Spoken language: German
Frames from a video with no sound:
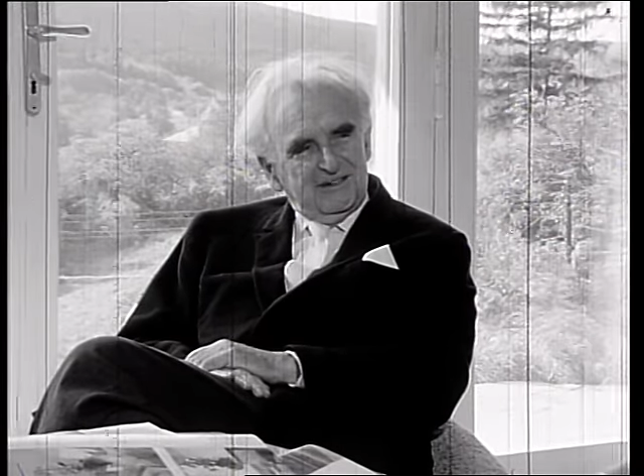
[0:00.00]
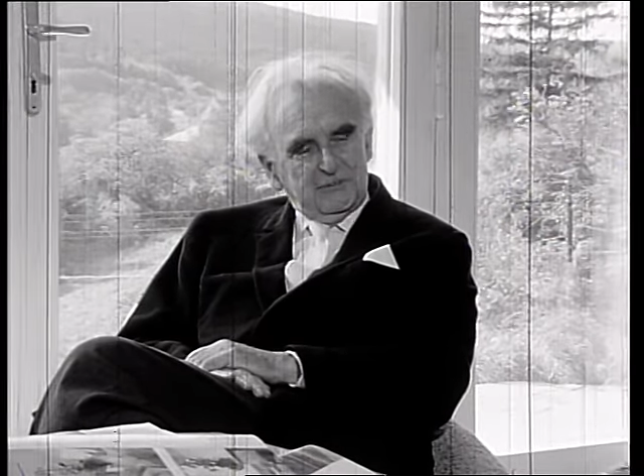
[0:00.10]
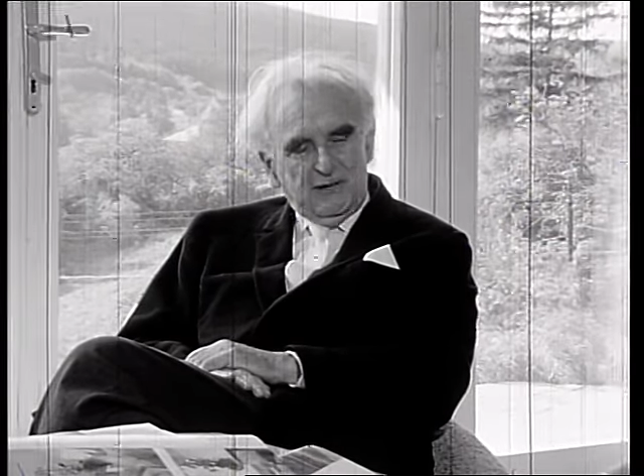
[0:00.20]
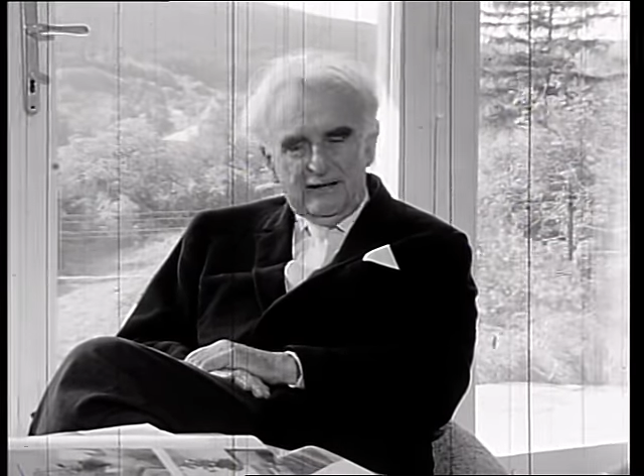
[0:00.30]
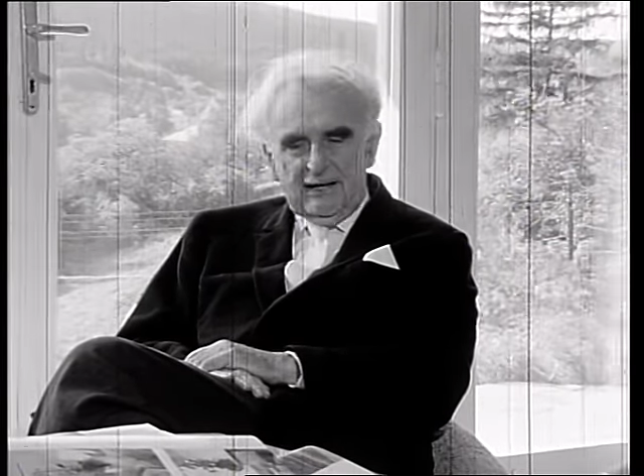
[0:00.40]
dass
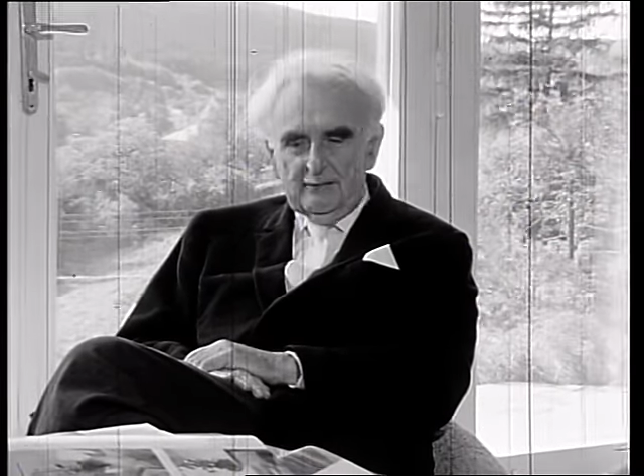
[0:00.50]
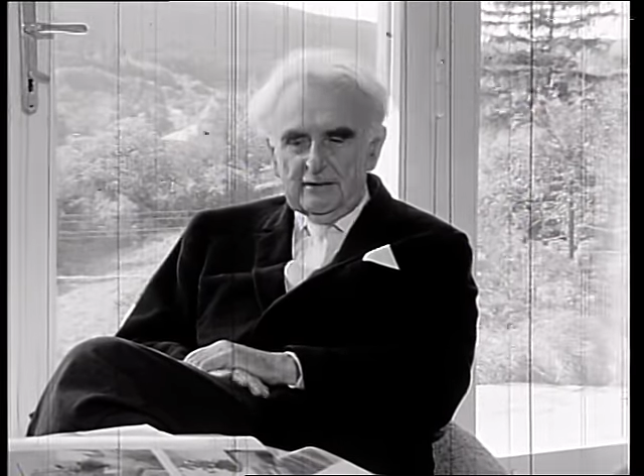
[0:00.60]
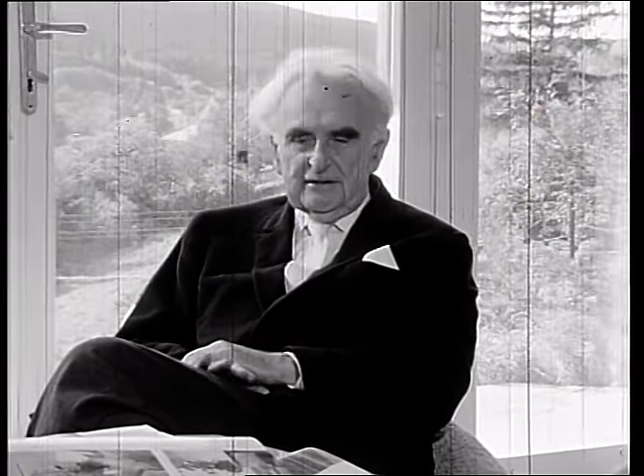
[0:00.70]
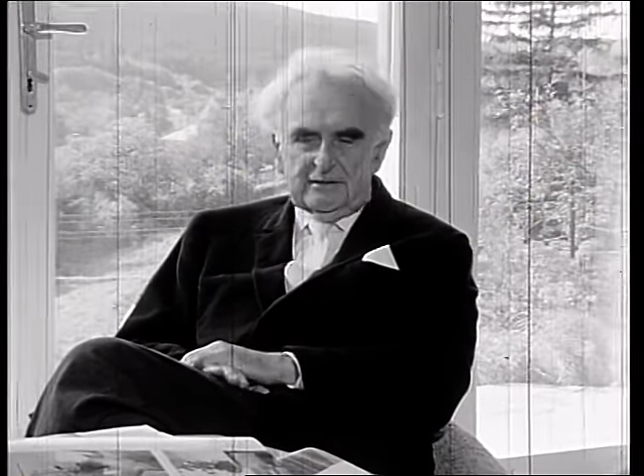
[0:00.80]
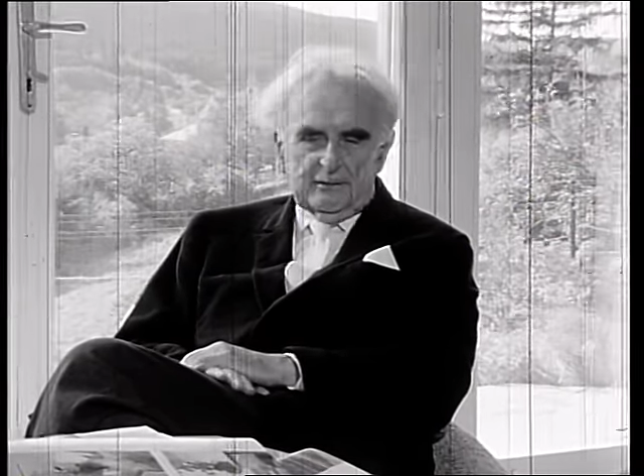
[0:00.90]
meine
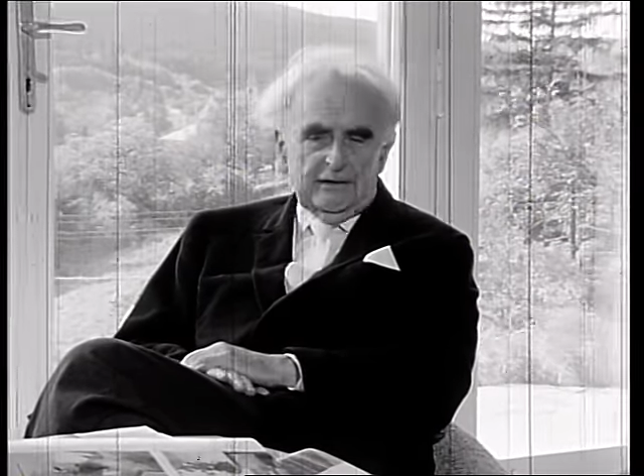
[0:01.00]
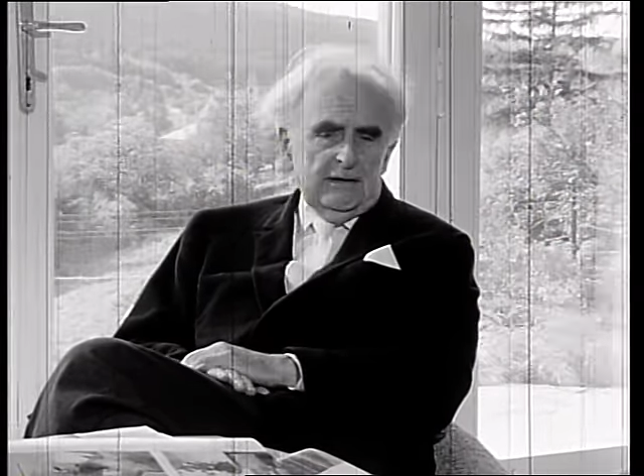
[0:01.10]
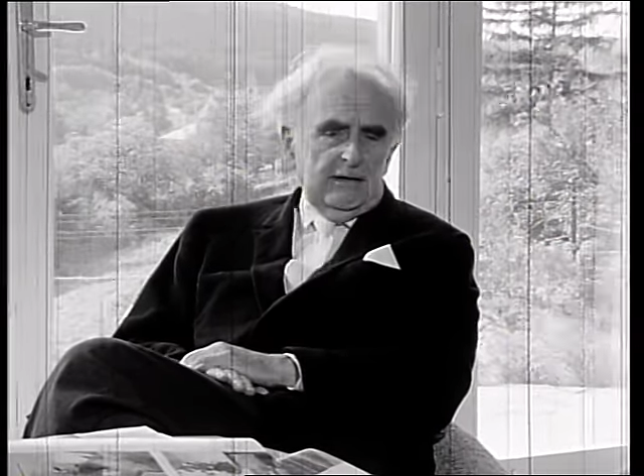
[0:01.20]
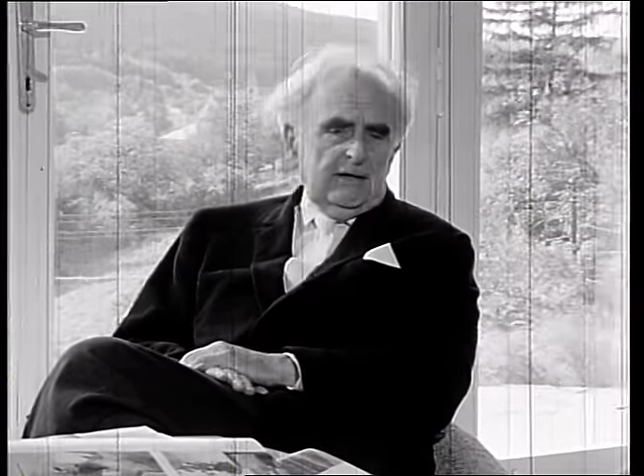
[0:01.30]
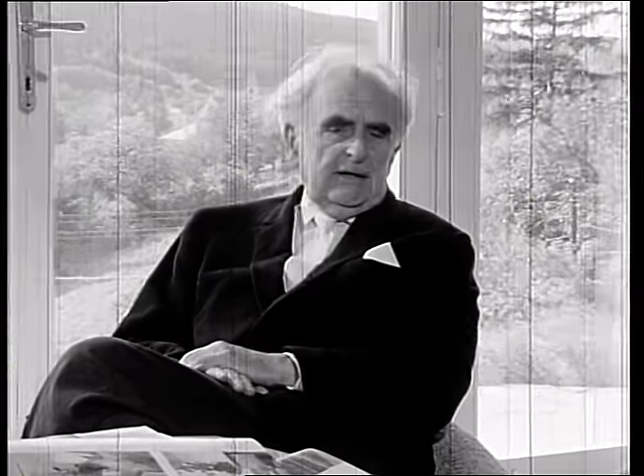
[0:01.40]
Heimat ist, aber
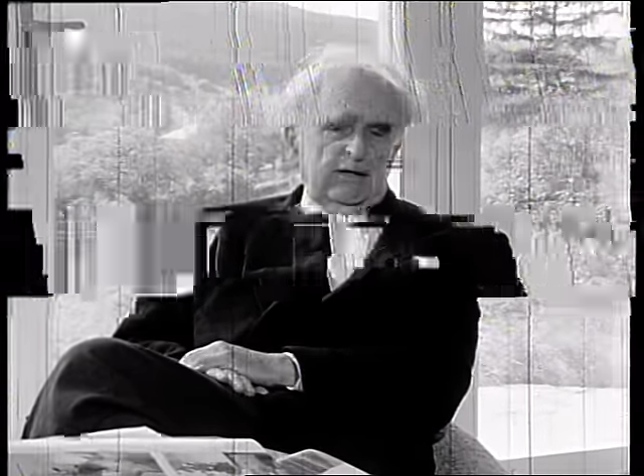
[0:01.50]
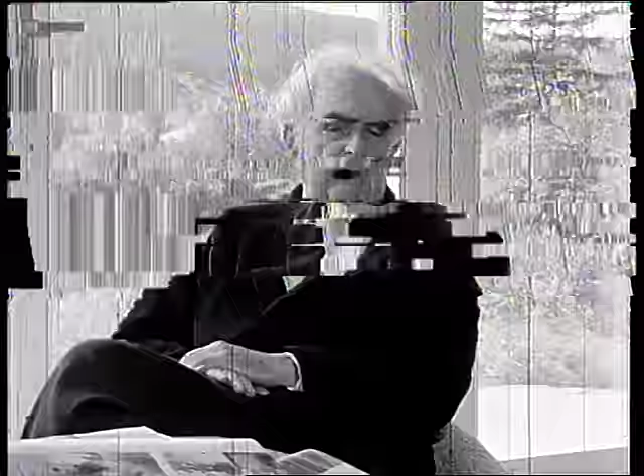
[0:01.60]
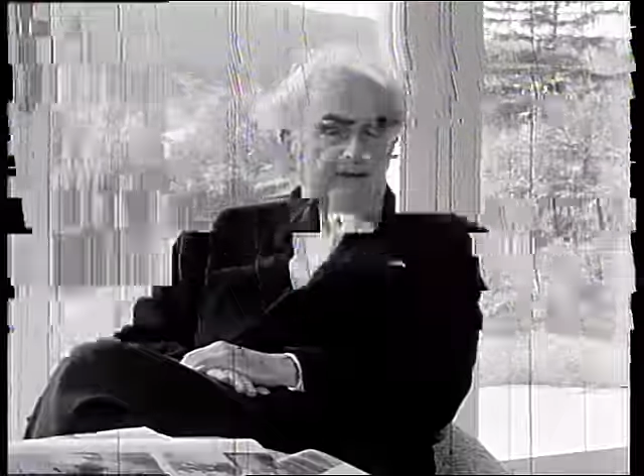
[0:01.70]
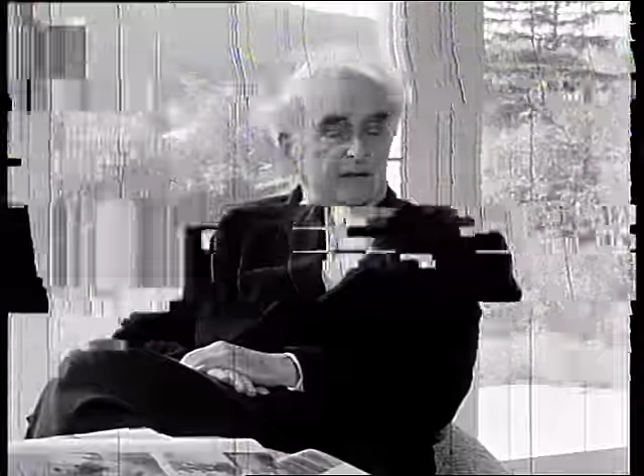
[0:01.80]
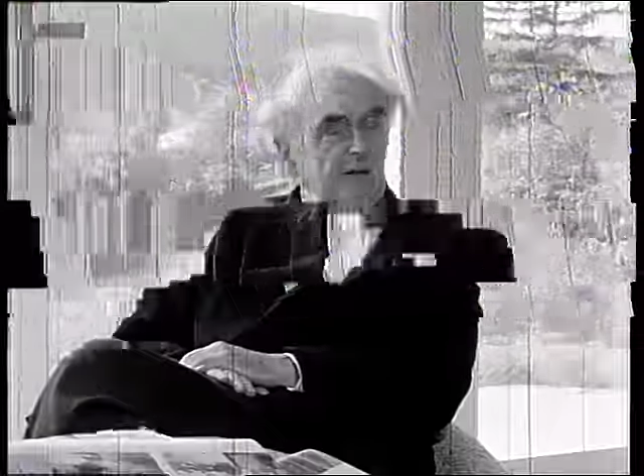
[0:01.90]

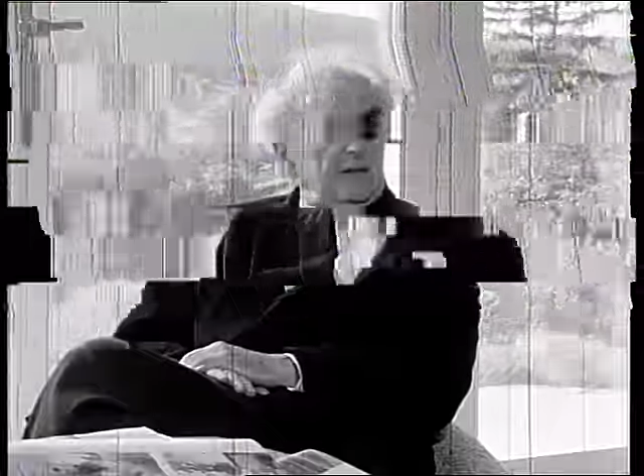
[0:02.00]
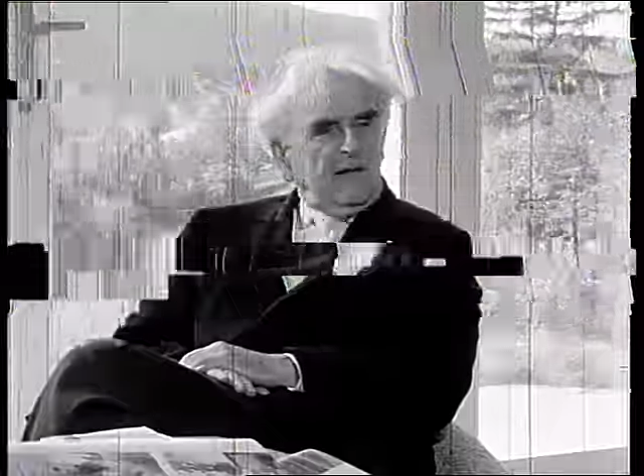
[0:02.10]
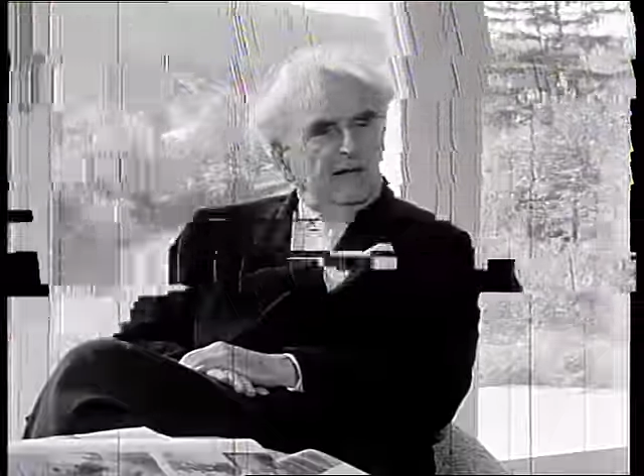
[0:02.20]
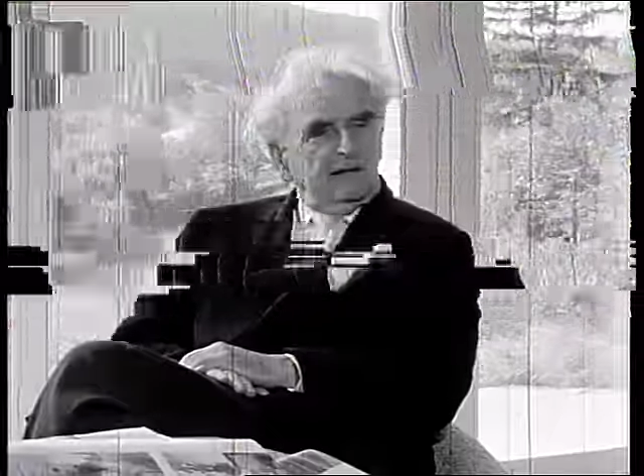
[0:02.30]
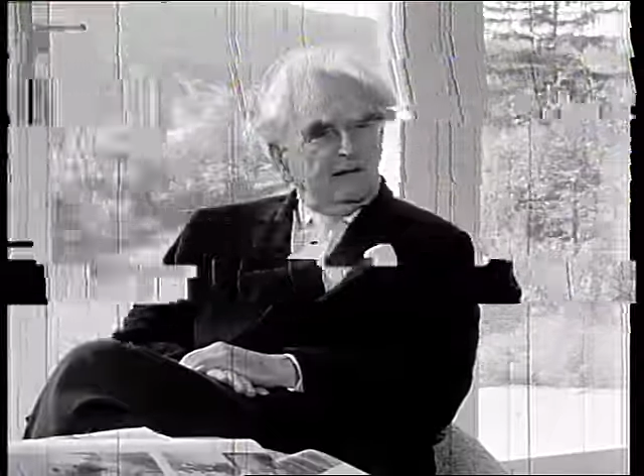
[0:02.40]
ich habe
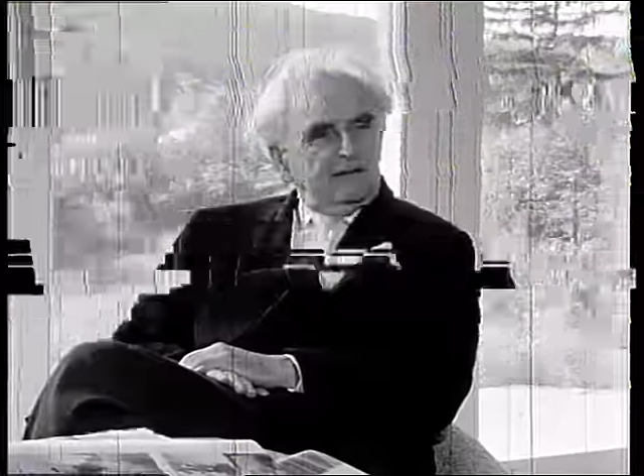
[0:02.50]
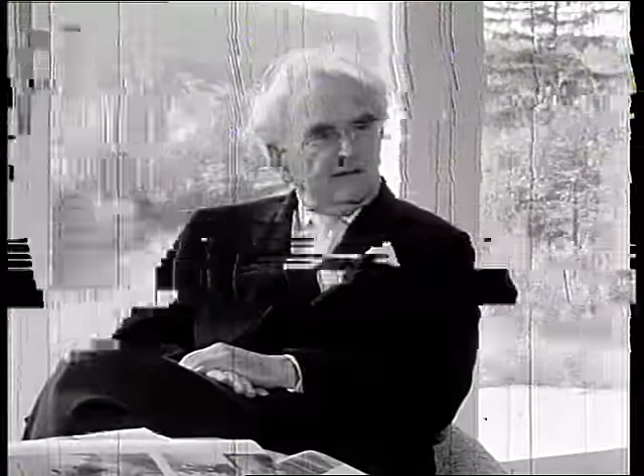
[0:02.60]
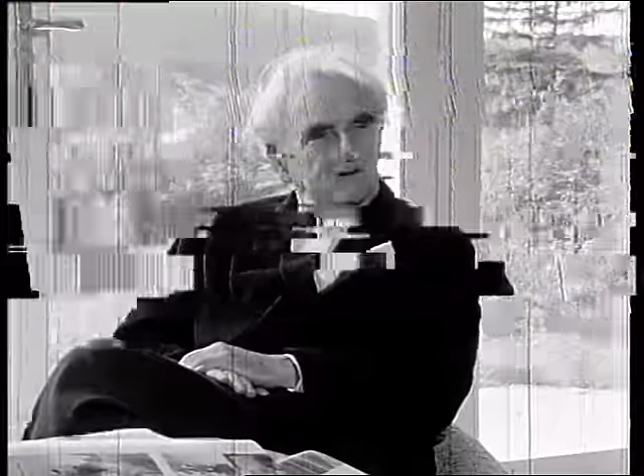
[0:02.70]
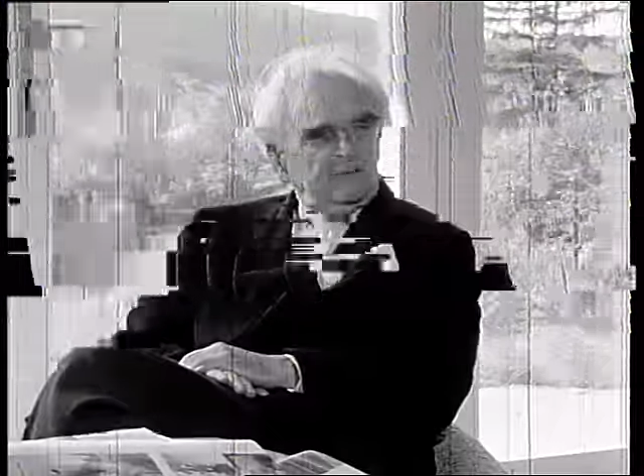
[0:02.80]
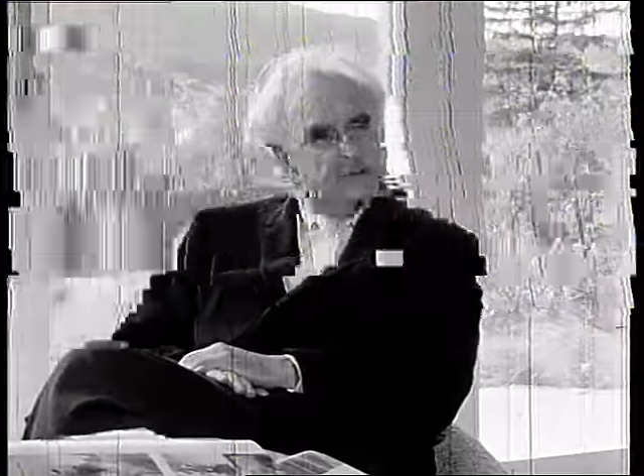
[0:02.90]
eigentlich
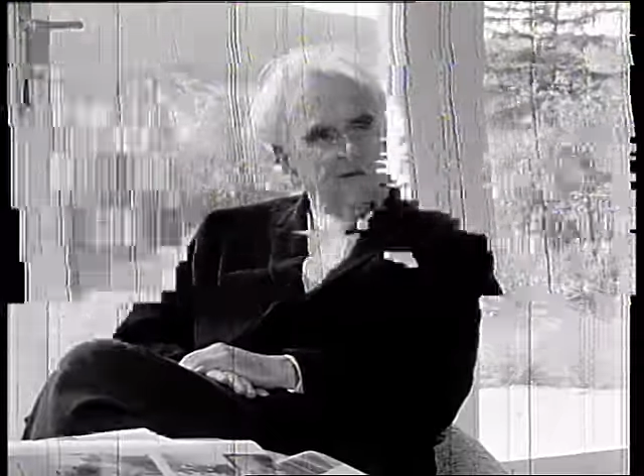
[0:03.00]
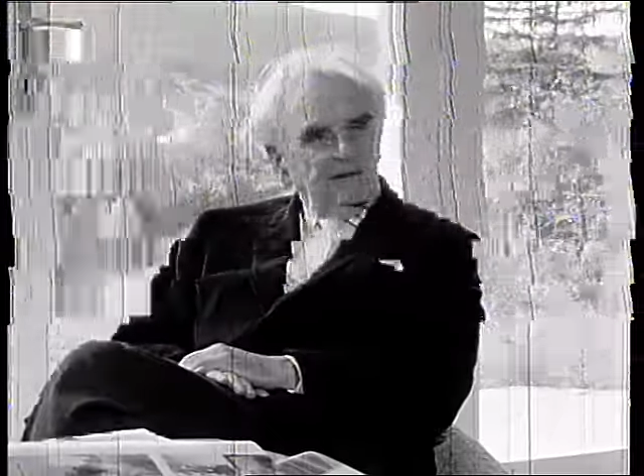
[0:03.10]
selbst